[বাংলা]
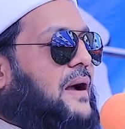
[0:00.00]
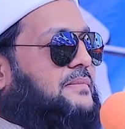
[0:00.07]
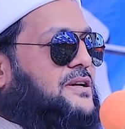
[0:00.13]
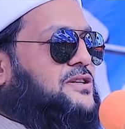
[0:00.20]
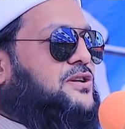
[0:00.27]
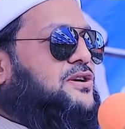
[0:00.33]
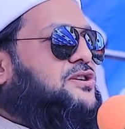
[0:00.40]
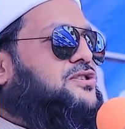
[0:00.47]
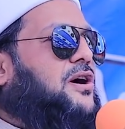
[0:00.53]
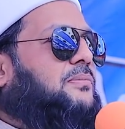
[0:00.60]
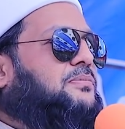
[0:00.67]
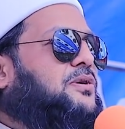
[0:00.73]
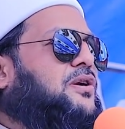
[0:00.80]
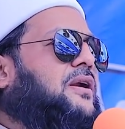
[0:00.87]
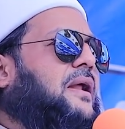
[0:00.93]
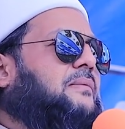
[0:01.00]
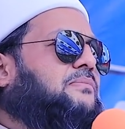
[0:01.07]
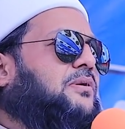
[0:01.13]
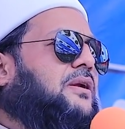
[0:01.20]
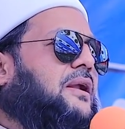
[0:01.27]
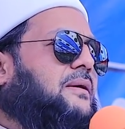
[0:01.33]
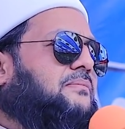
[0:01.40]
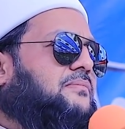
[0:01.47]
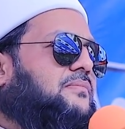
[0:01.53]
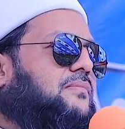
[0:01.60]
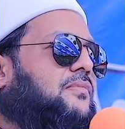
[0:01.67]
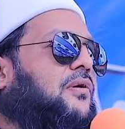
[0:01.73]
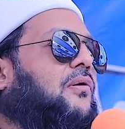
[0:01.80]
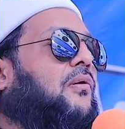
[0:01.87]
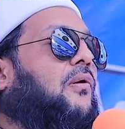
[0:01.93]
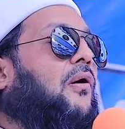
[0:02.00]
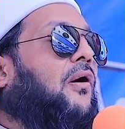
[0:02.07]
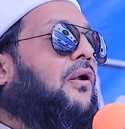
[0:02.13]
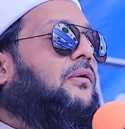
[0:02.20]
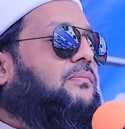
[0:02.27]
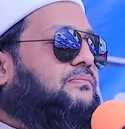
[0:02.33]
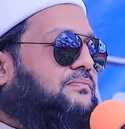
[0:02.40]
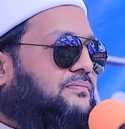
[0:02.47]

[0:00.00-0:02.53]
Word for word: আমি এই জন্য সবগুলো নাম বললাম কল